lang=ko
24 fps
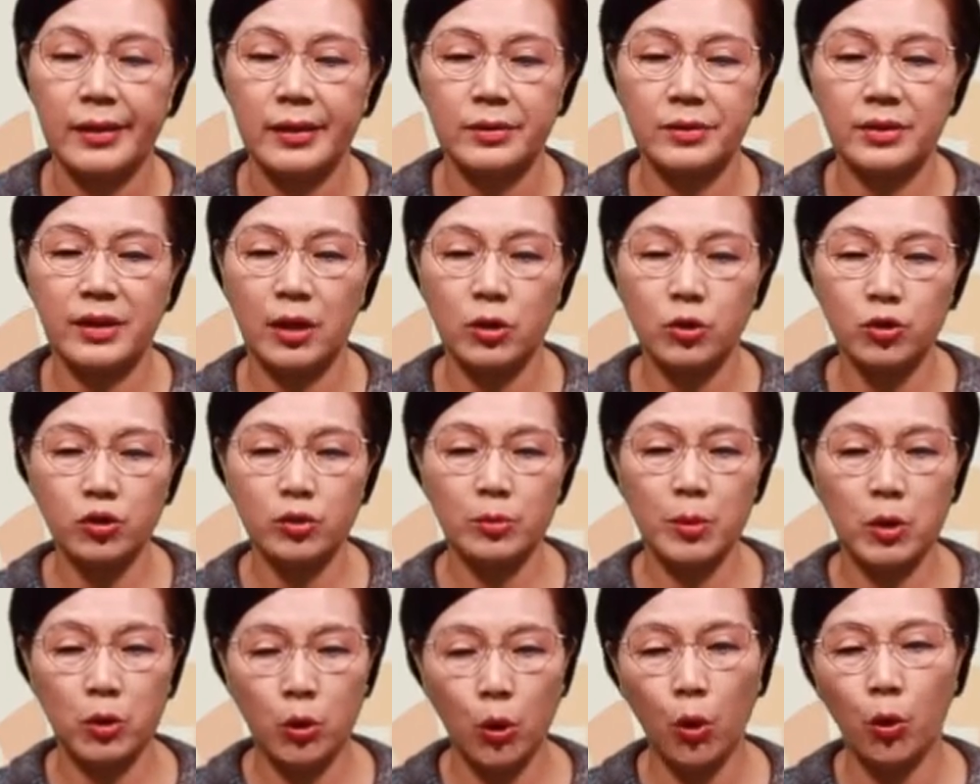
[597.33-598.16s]
우리가
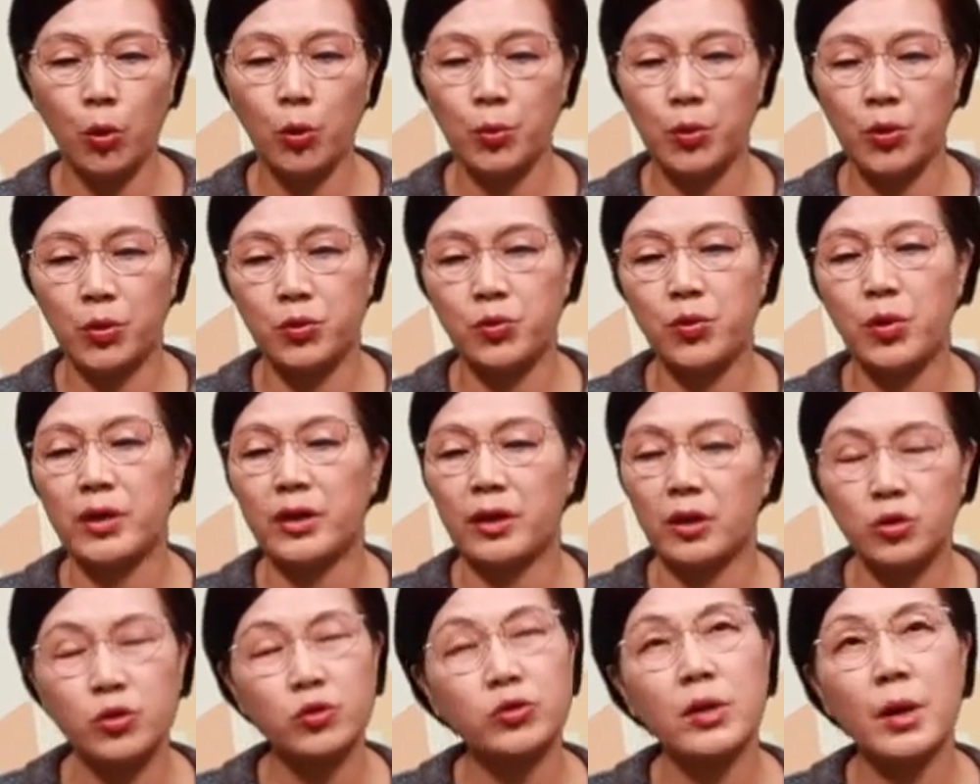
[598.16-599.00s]
주님의 도움을 구하는
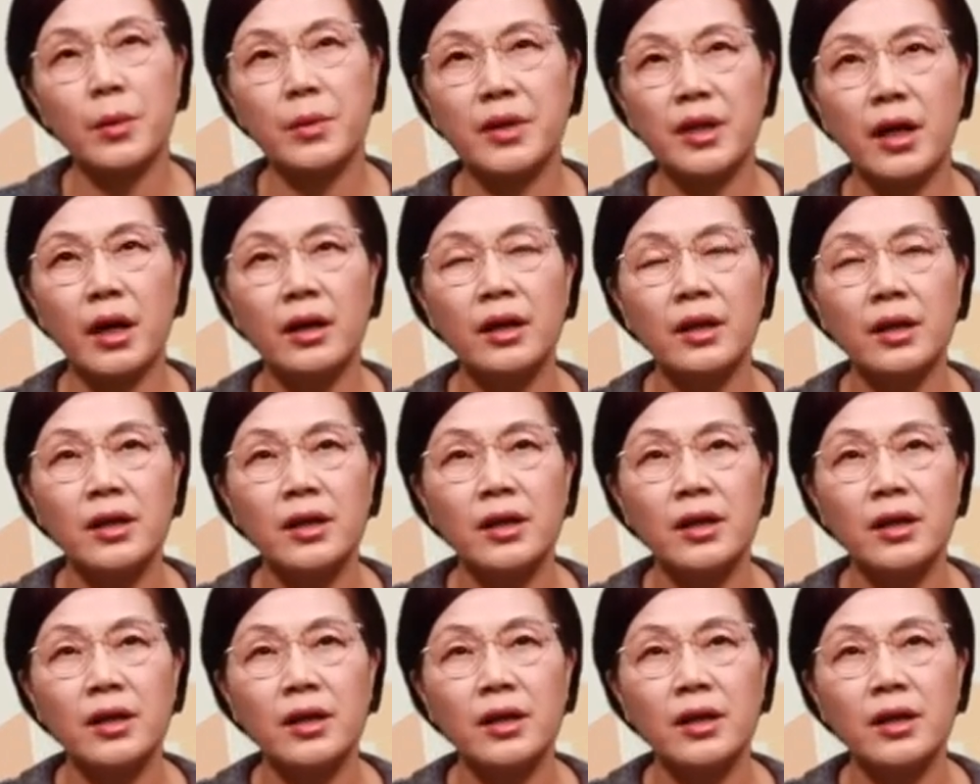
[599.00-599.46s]
거 중요합니다.